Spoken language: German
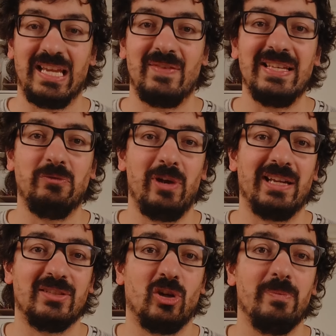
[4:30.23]
ich weiß nicht,
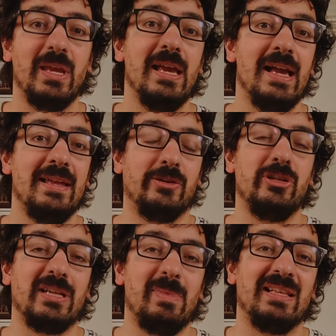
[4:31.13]
woher das kommt.
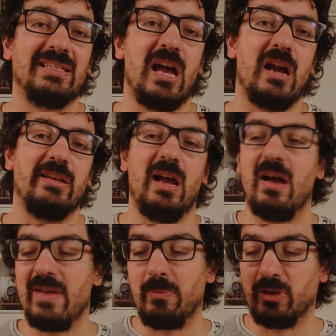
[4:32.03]
Natürlich kann man jetzt sagen,
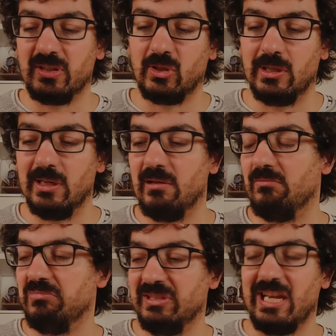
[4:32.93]
ja, wir haben noch das
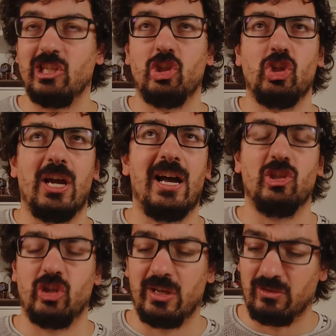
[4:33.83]
tolle Dash
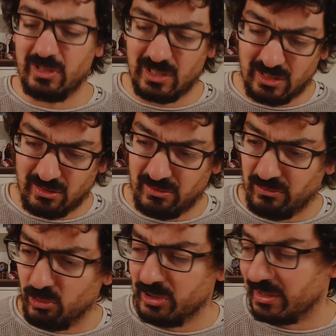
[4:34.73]
Charging oder
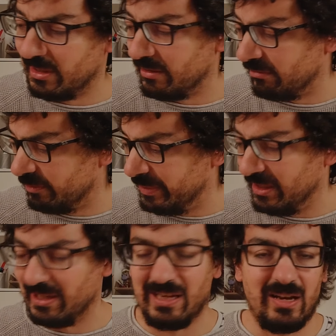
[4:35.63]
Ultra
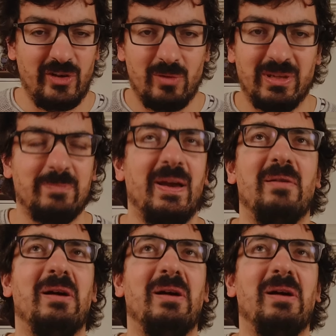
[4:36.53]
Speed, keine wie auch immer das bei,